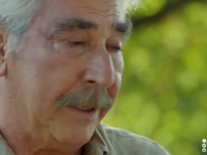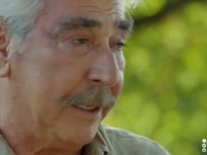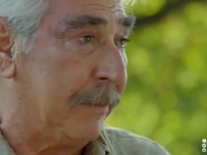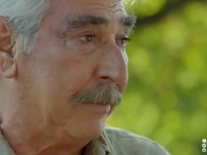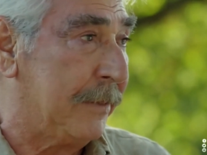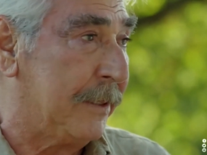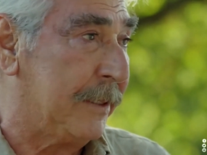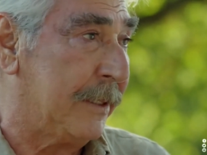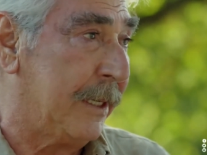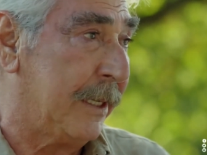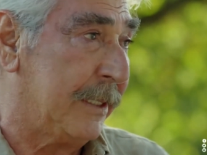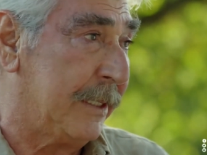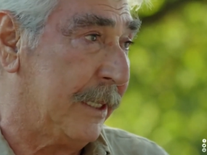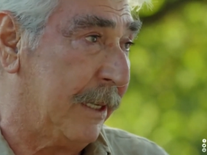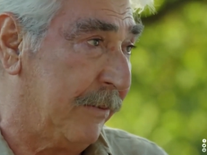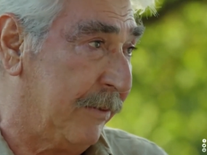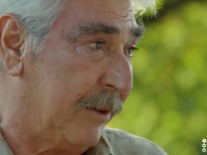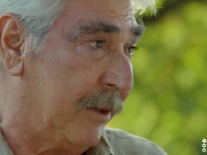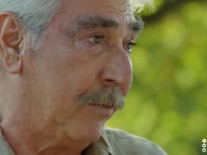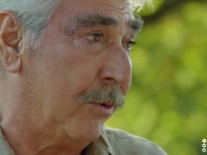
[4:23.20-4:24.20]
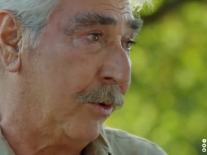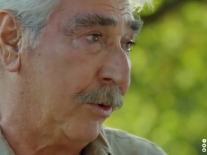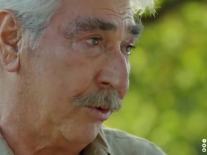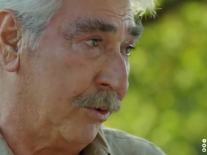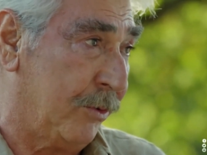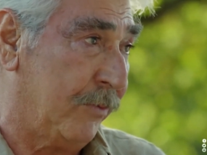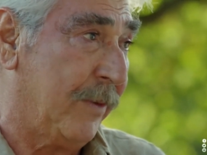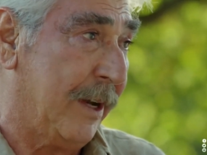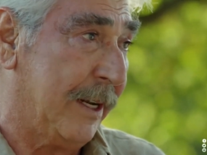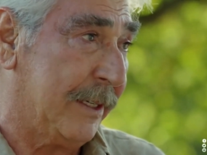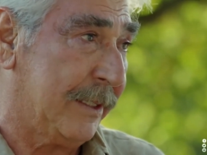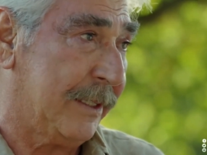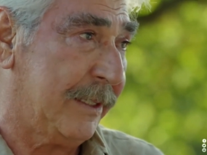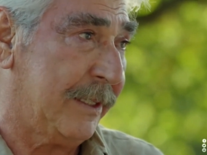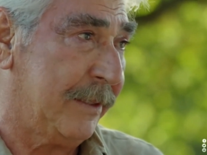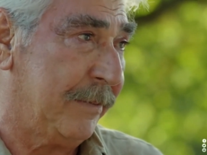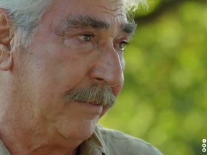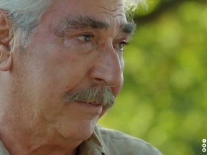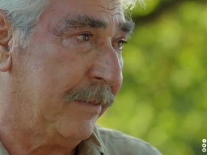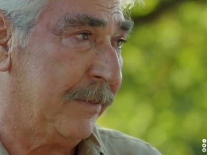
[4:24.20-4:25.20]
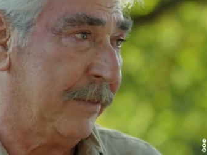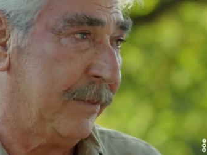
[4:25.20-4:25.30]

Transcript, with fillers: Benim size sevgi borcum var kızım.